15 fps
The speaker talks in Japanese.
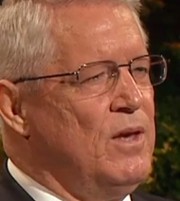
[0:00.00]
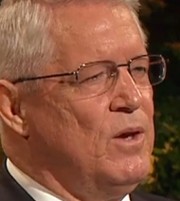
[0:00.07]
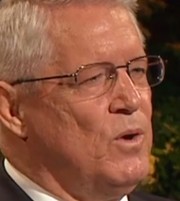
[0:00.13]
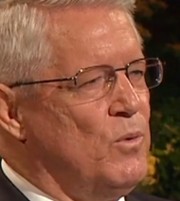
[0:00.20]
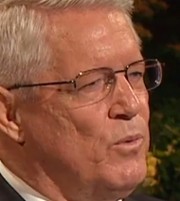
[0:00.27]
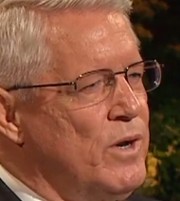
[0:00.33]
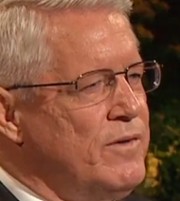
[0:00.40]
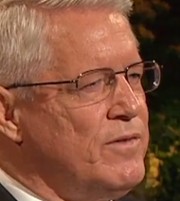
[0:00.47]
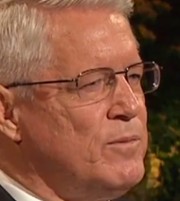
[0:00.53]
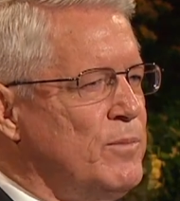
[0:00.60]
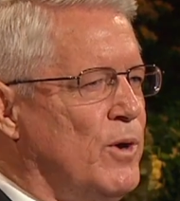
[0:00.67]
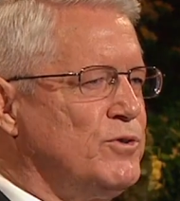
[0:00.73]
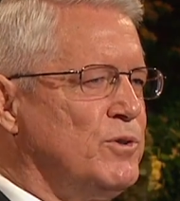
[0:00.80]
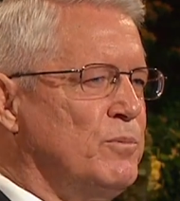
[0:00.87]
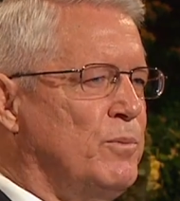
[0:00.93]
どのような状
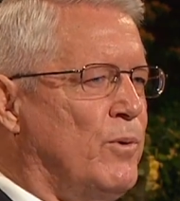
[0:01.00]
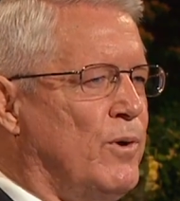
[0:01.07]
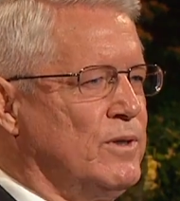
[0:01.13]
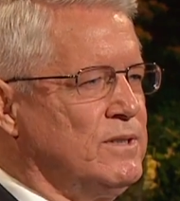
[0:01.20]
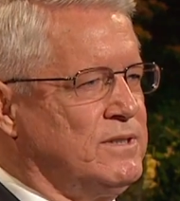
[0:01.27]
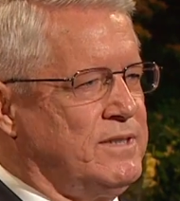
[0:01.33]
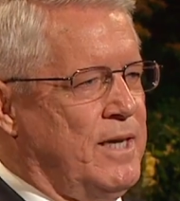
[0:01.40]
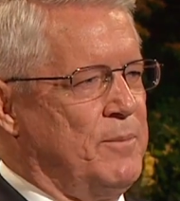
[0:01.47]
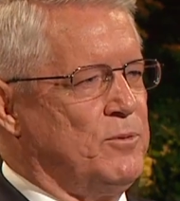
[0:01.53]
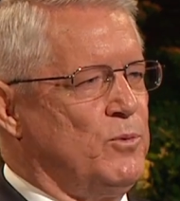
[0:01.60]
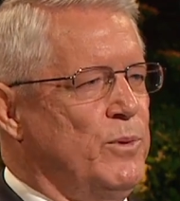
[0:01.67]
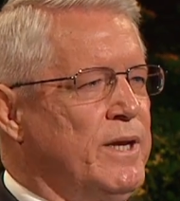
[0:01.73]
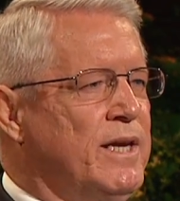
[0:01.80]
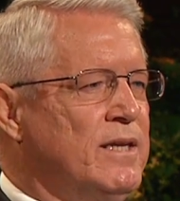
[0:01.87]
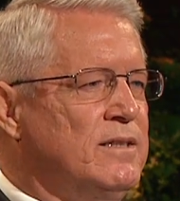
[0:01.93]
況でも最善を尽
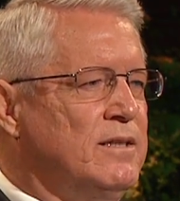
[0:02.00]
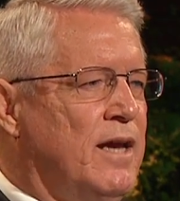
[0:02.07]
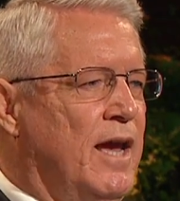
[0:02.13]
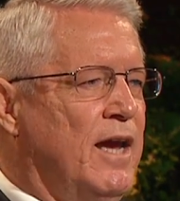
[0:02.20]
くせる